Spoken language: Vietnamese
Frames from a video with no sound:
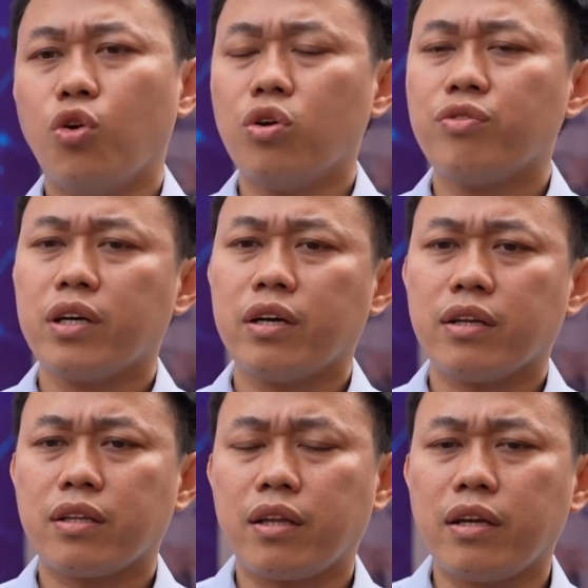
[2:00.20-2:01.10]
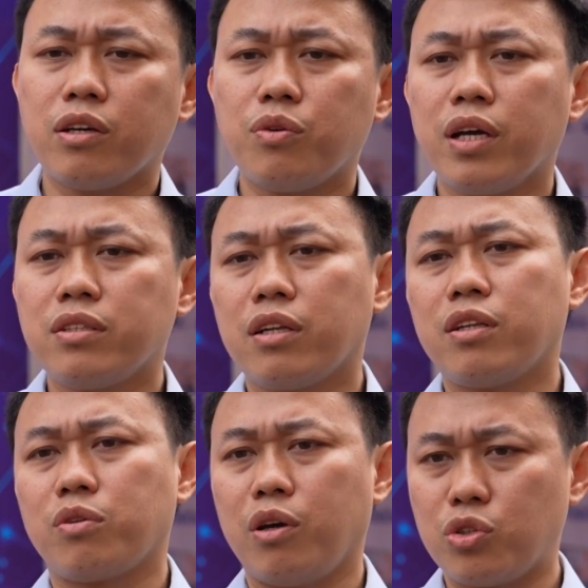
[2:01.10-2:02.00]
Đối với thanh thiếu niên dân
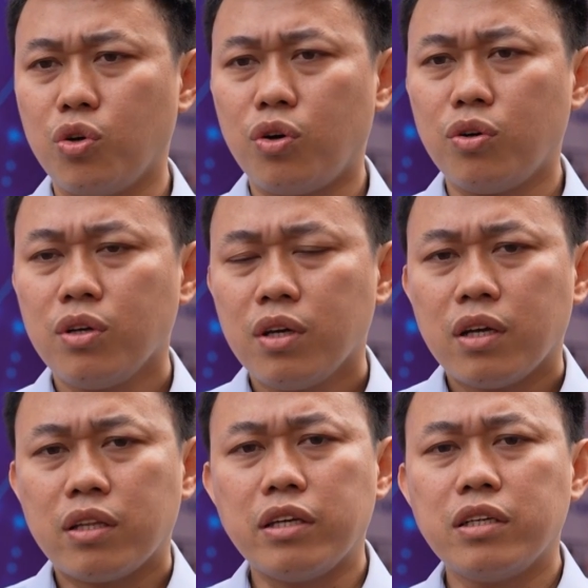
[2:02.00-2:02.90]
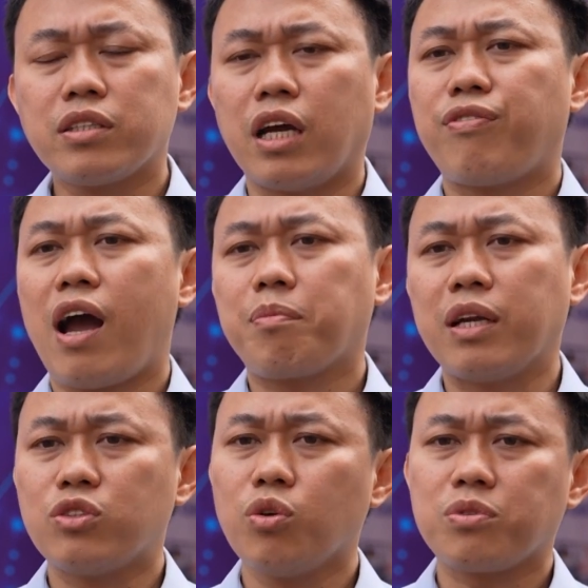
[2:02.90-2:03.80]
tộc thiểu số thì những giải pháp
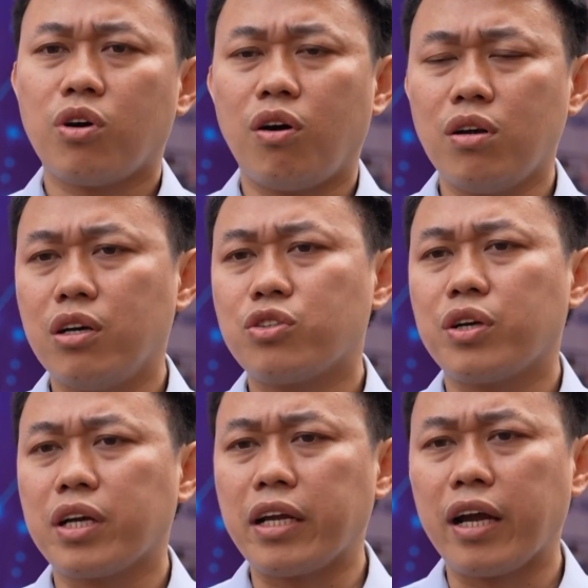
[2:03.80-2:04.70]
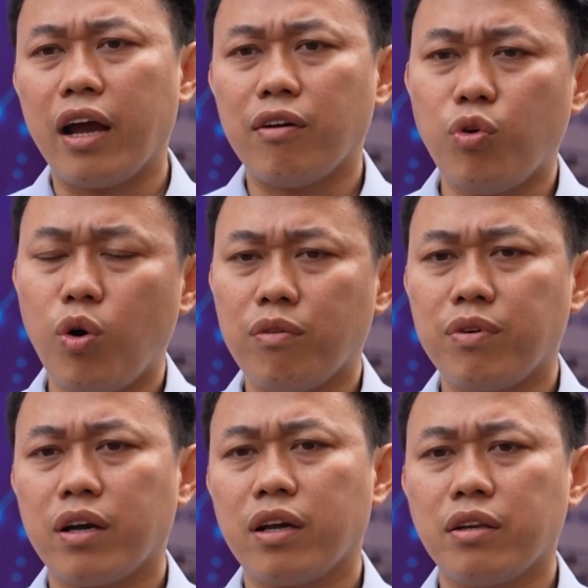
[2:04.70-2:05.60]
để giúp cho họ lựa chọn ngành nghề phù hợp
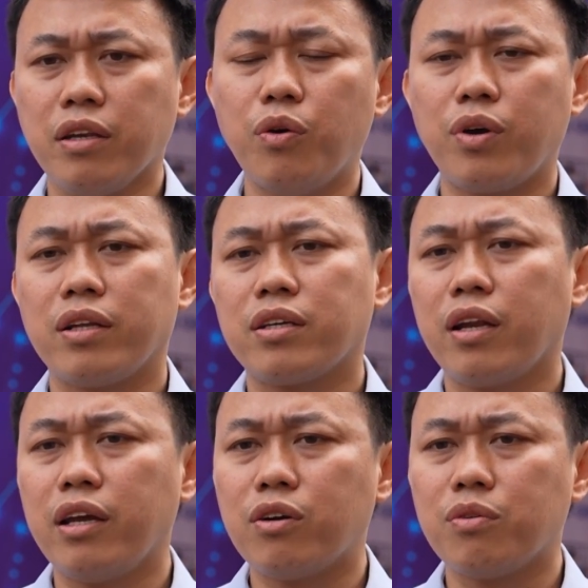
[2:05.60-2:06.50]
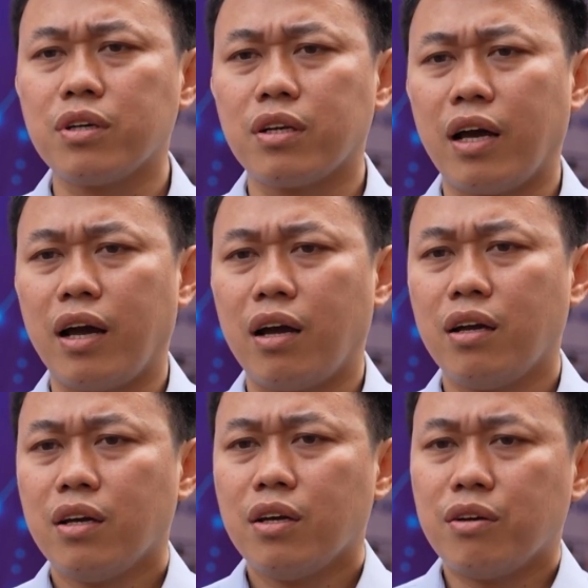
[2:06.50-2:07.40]
với điều kiện gia đình cũng như là
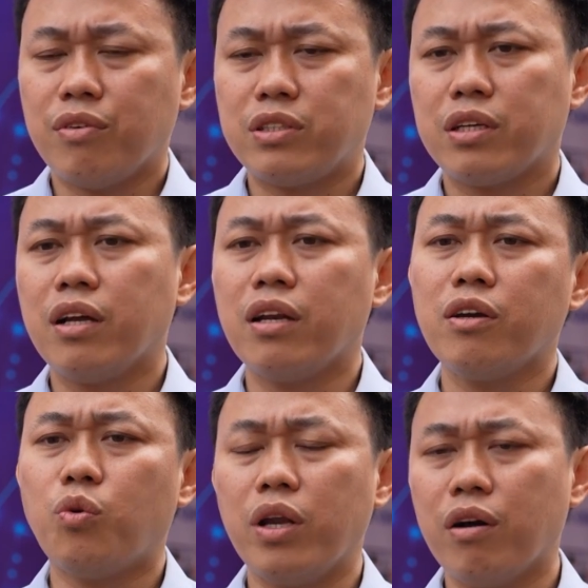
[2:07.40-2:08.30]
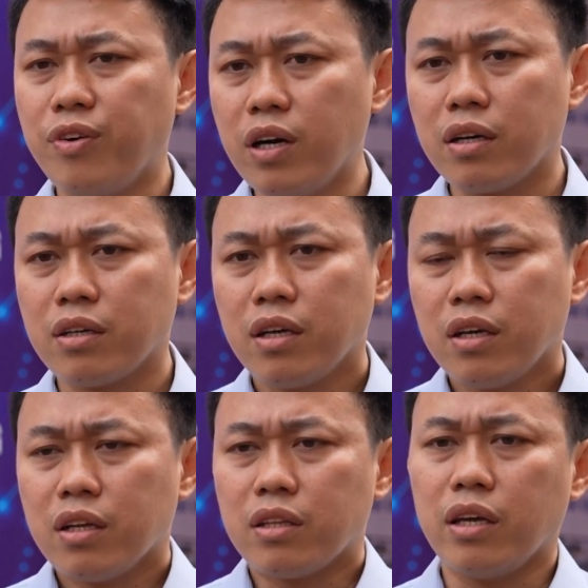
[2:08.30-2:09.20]
vị trí địa lý của địa phương
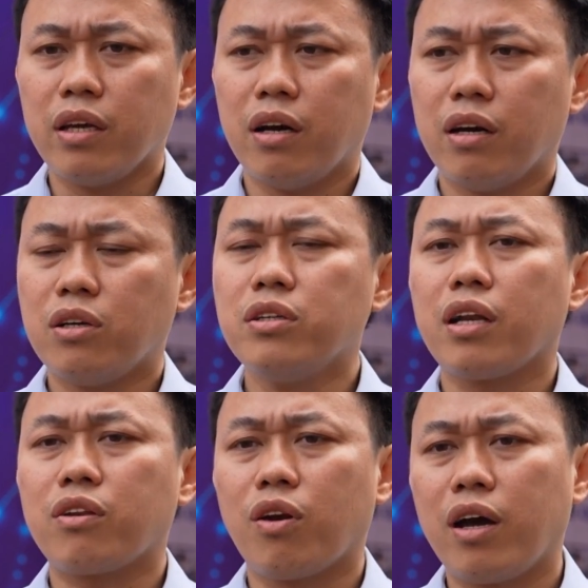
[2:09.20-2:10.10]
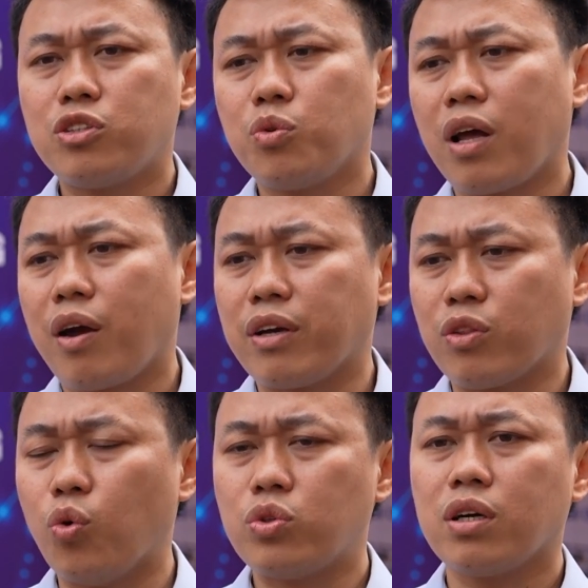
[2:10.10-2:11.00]
thì ờ, thứ nhất đó là chúng ta về
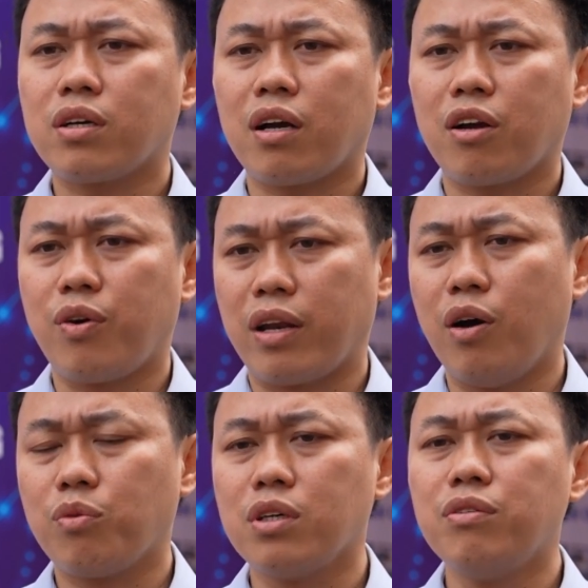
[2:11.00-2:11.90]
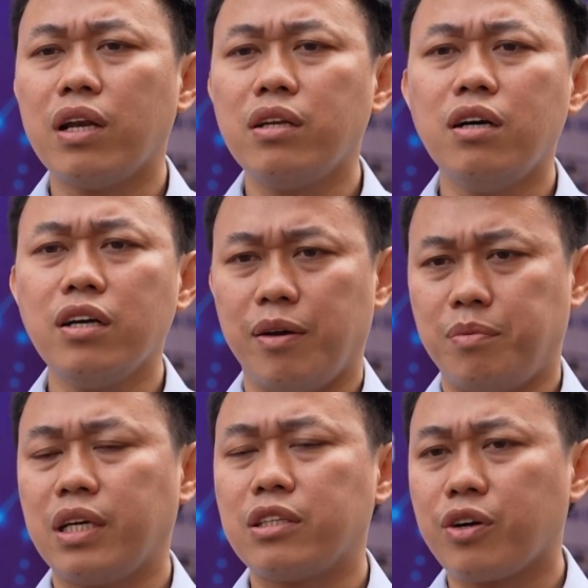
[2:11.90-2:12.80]
tổ chức các cái hoạt động tư vấn hướng nghiệp
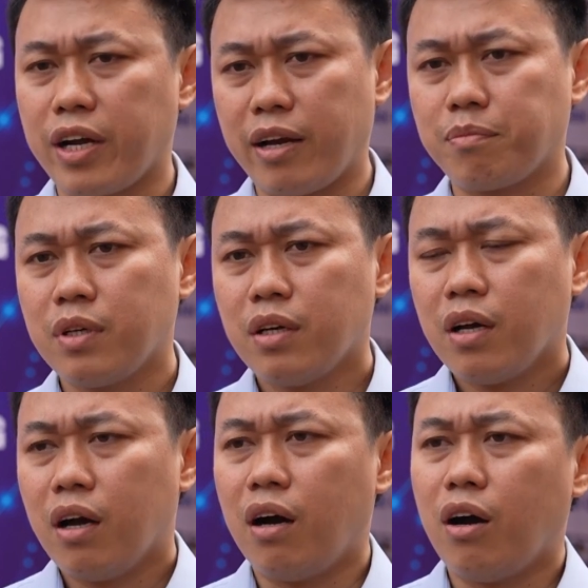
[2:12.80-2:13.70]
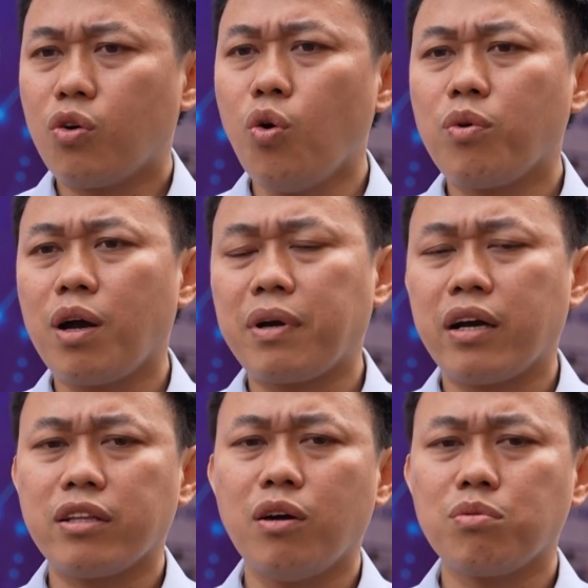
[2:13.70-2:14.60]
dành cho các em uh, cung cấp
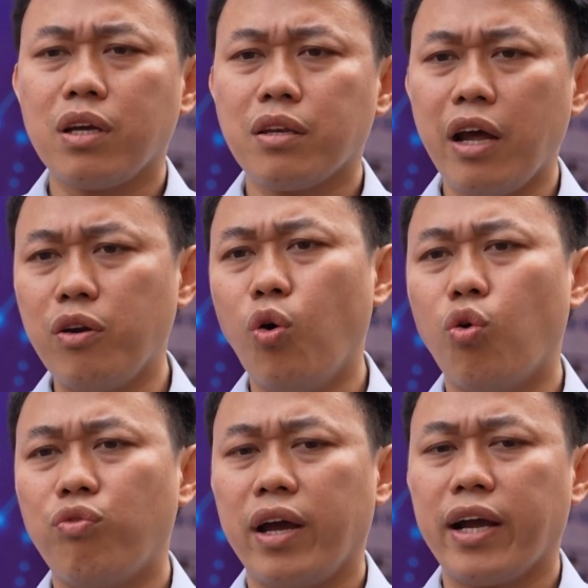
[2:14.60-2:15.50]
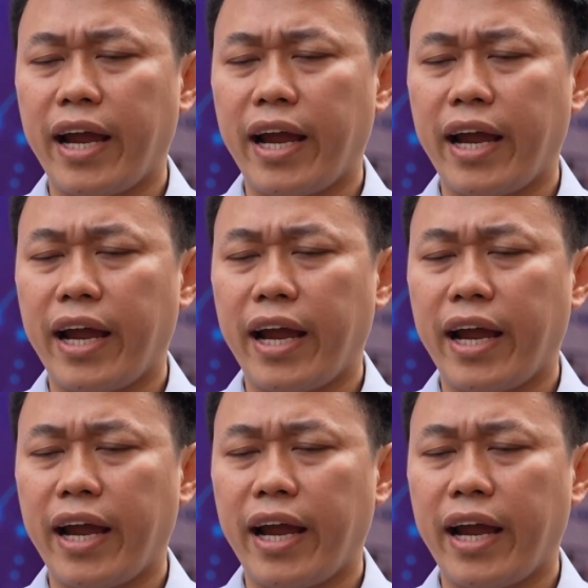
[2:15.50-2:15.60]
các cái thông tin đầy đủ về